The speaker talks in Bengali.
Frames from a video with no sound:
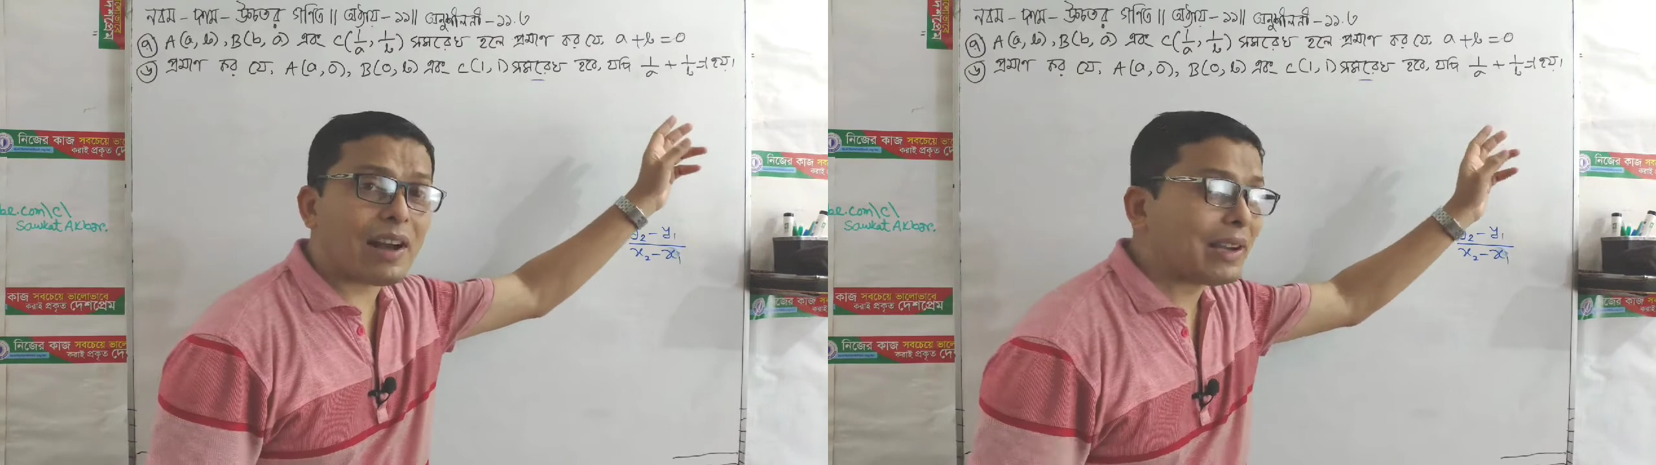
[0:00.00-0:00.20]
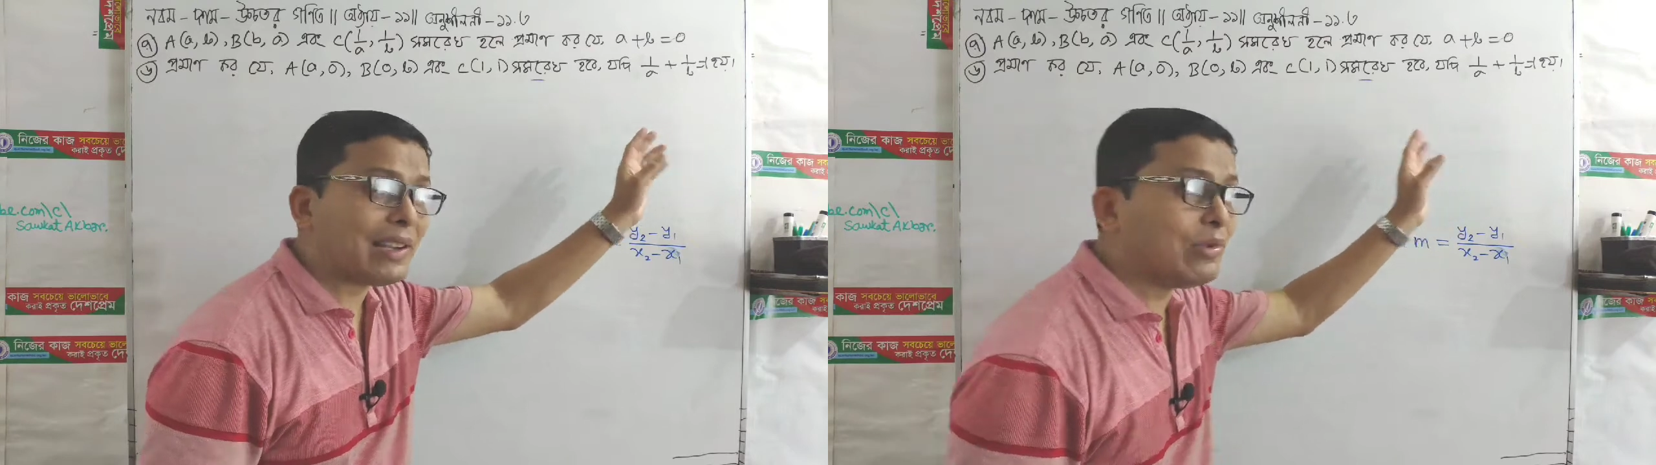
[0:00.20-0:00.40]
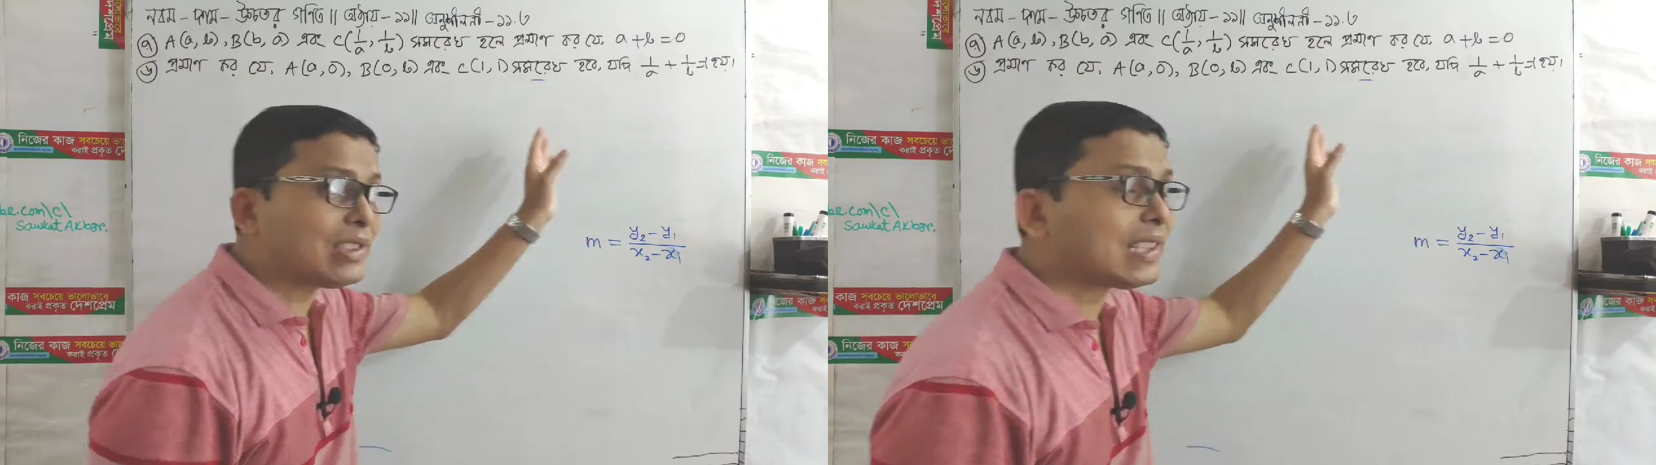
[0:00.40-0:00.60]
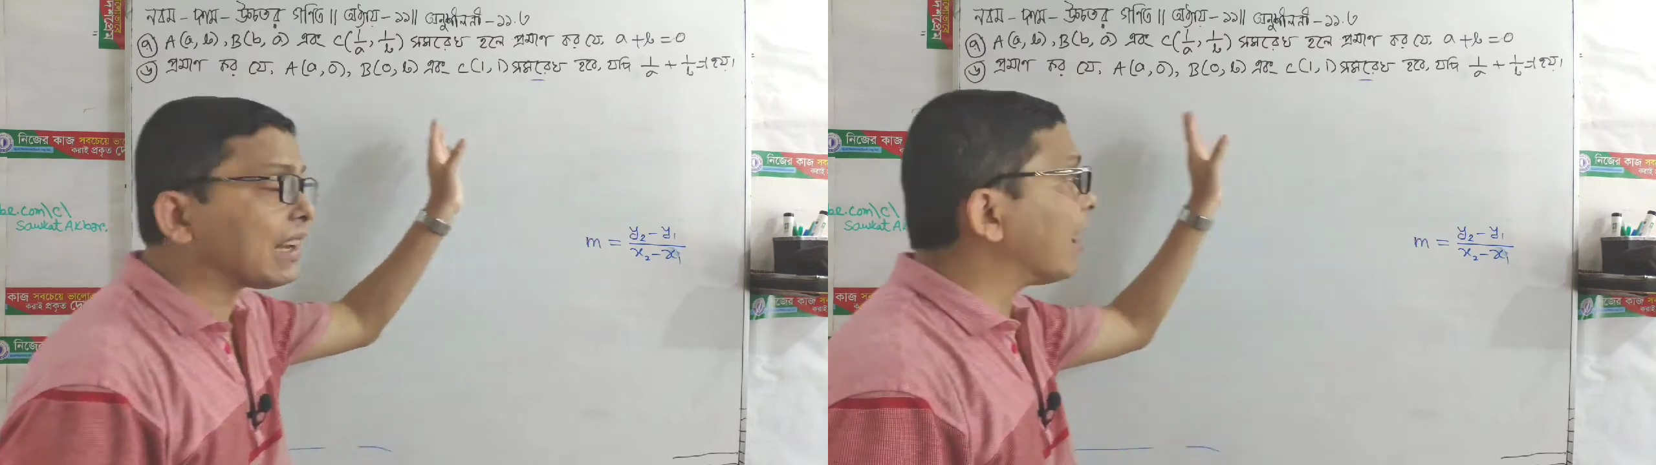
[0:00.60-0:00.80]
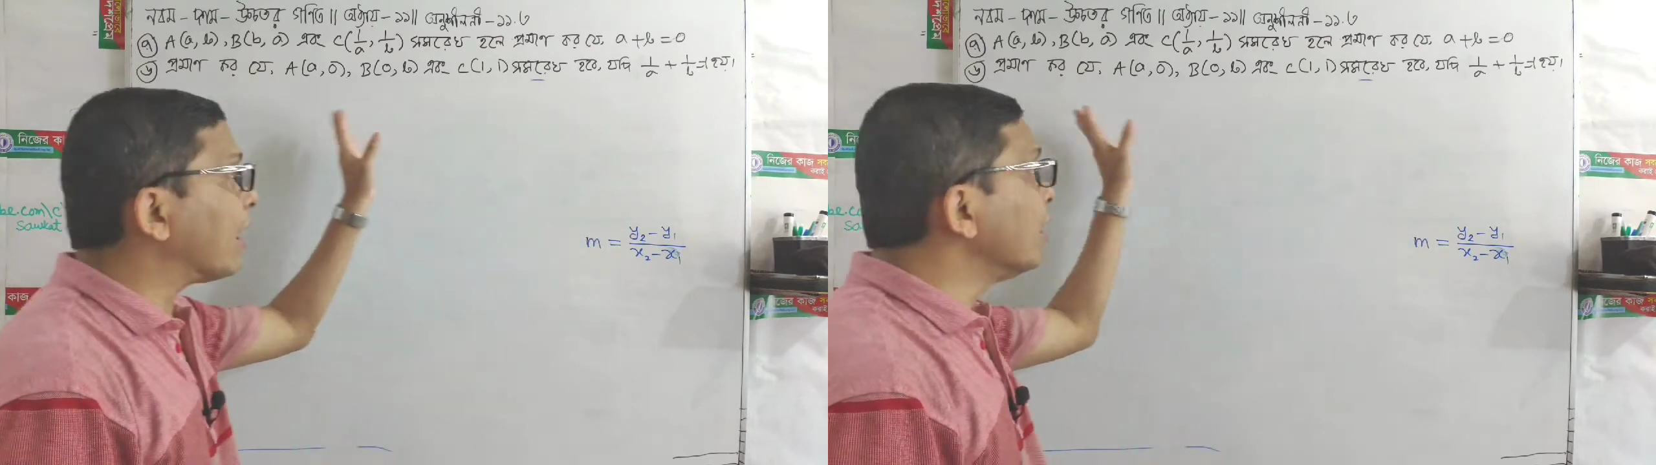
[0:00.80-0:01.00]
আমাকে বলছে
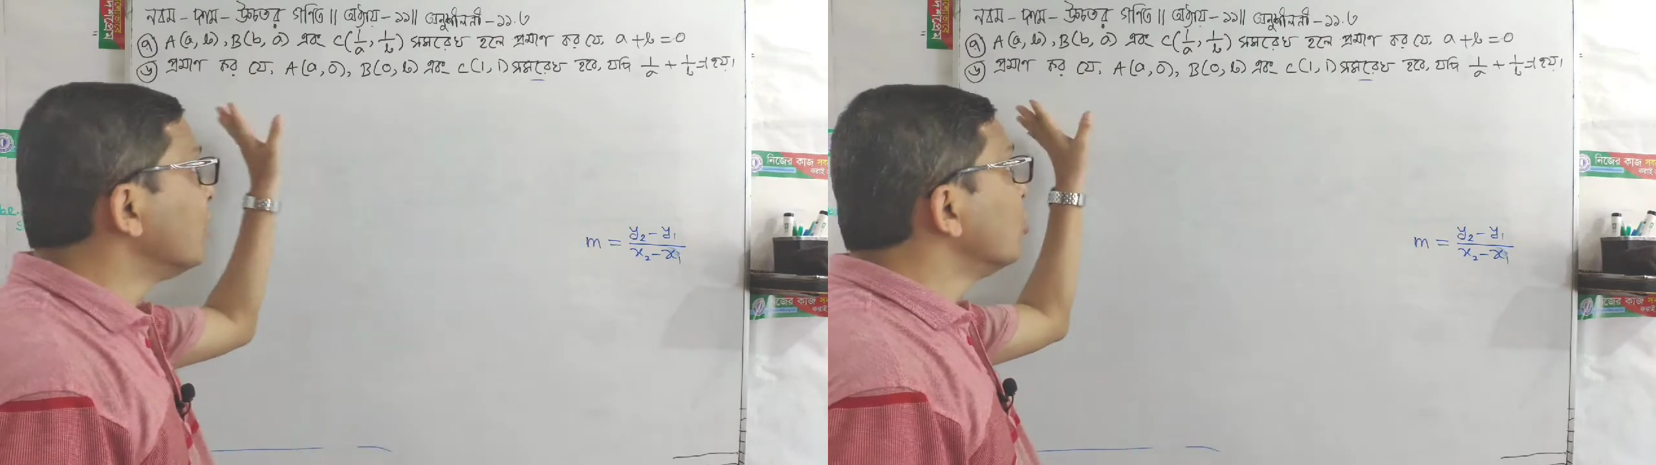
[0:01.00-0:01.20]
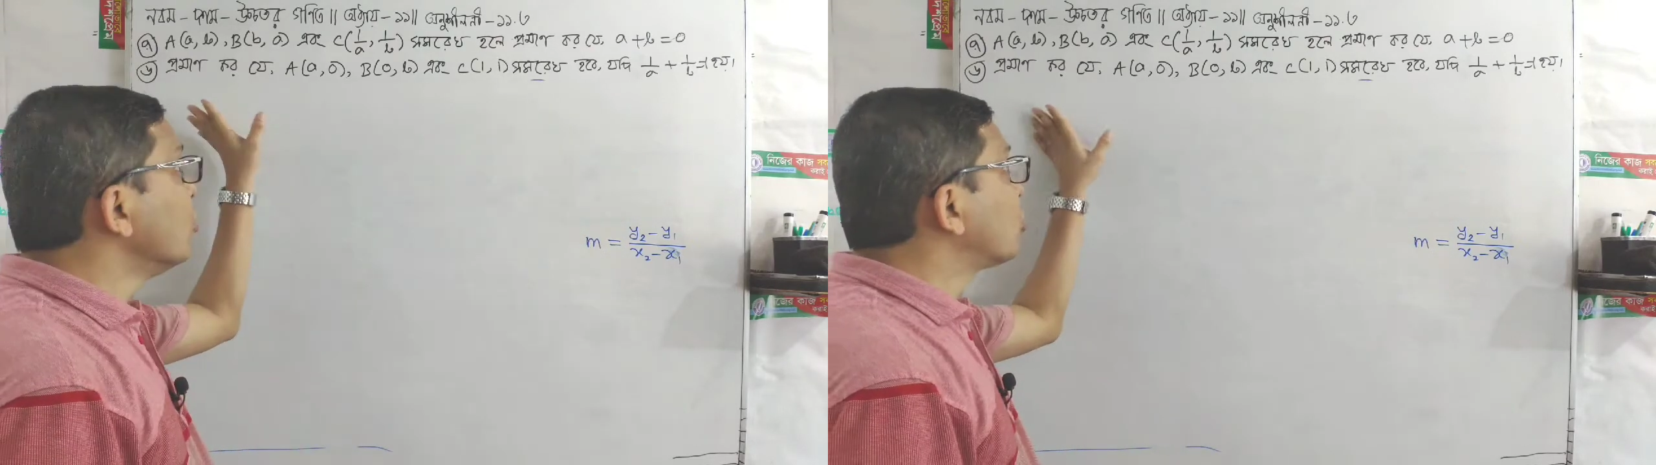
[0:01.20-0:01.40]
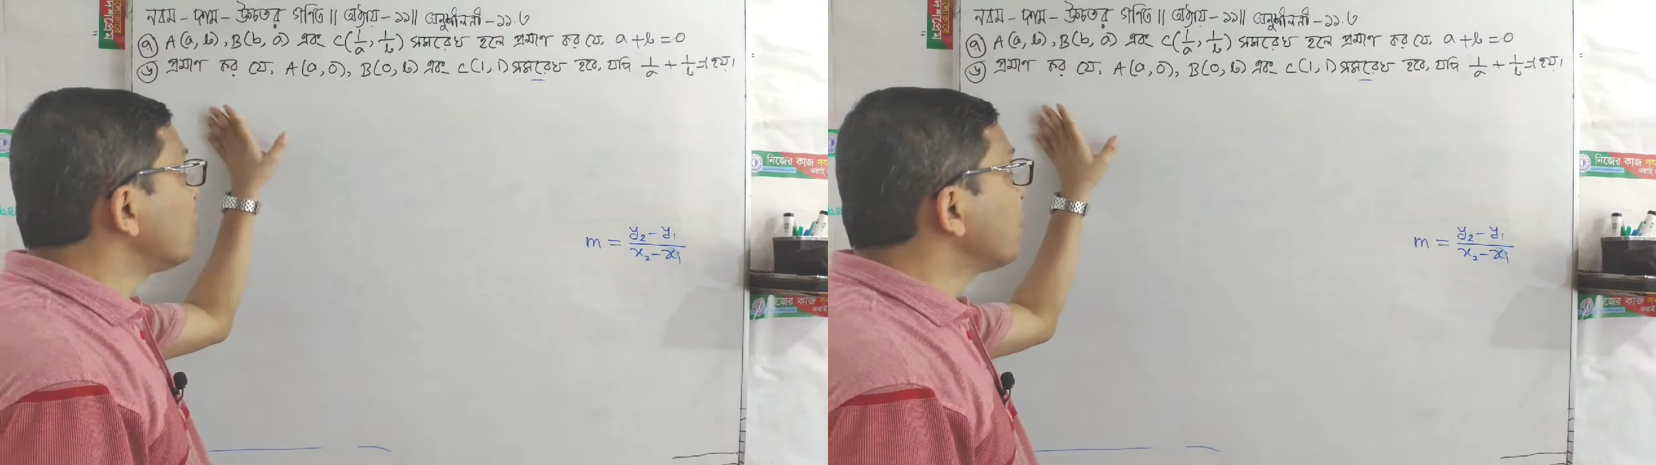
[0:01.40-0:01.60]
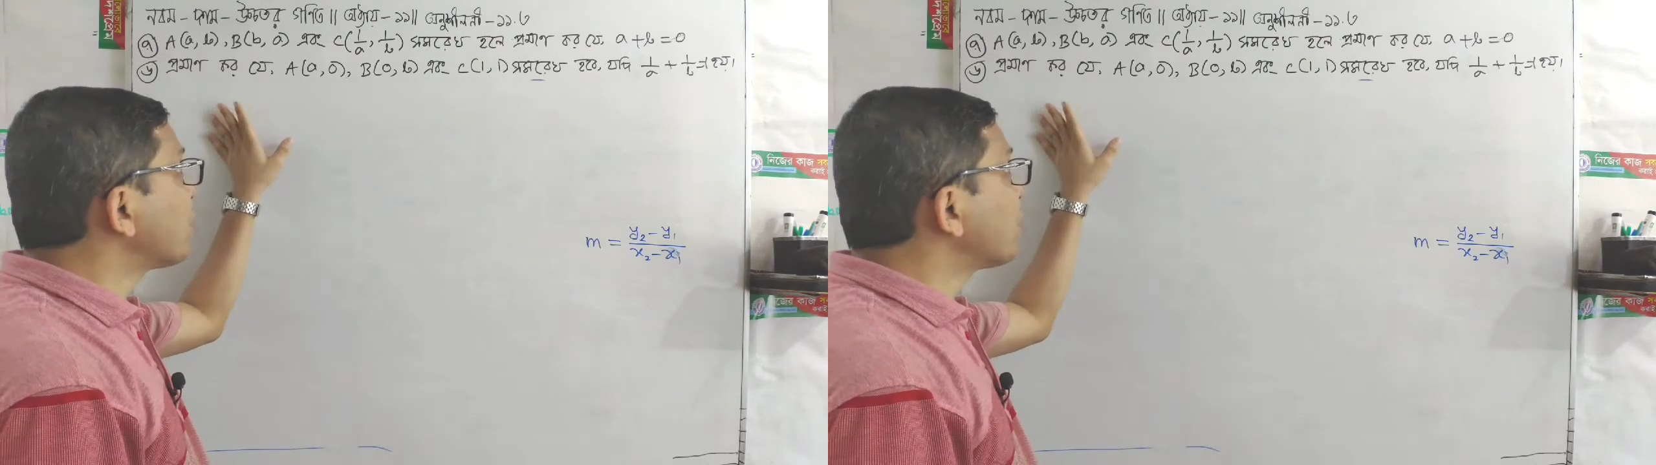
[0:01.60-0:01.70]
না তুমি